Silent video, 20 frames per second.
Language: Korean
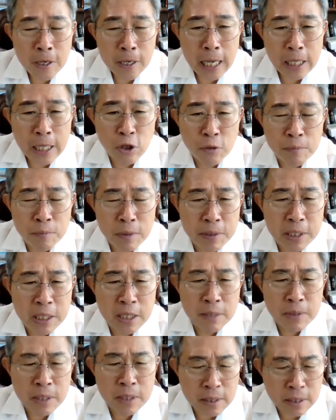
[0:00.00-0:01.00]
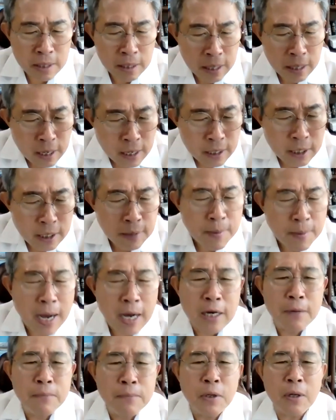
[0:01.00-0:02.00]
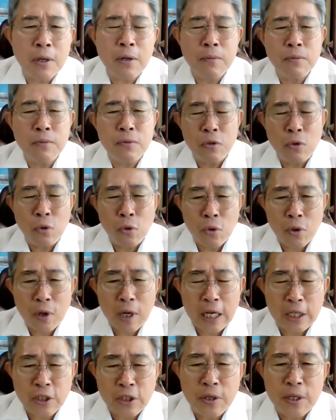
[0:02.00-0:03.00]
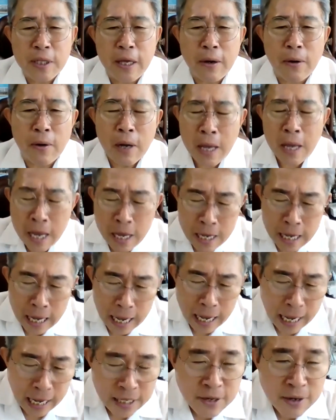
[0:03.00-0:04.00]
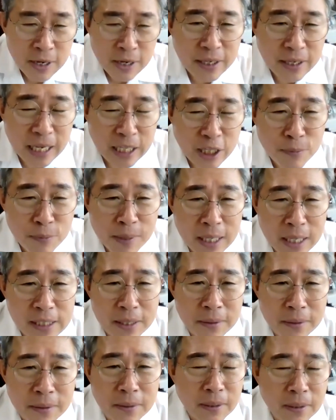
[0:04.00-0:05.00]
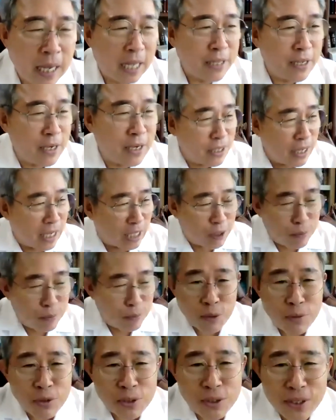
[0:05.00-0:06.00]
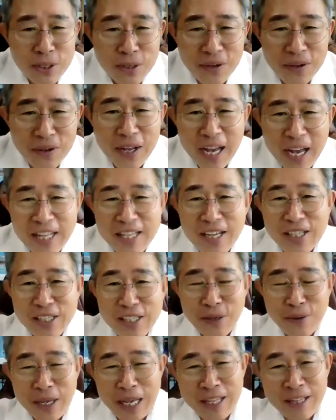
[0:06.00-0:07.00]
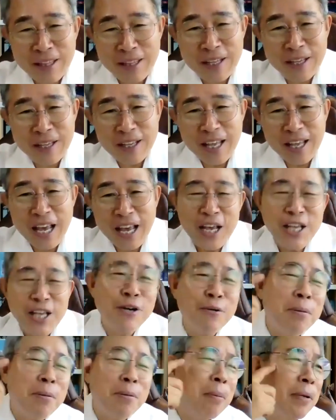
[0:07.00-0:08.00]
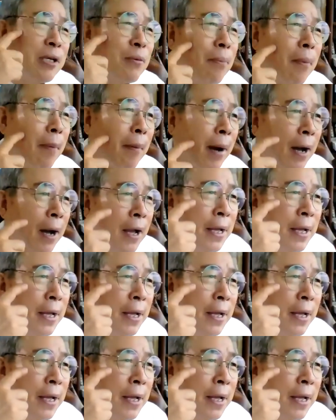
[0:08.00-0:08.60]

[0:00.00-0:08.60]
애터미 믿으면 그만큼 여러분들 노력하셔야 돼요. 안녕하세요. 애터미 하세요? 안녕하세요. 애터미 써보셨어요? 안녕하세요. 애... 이거 봐봐, 이거 봐봐.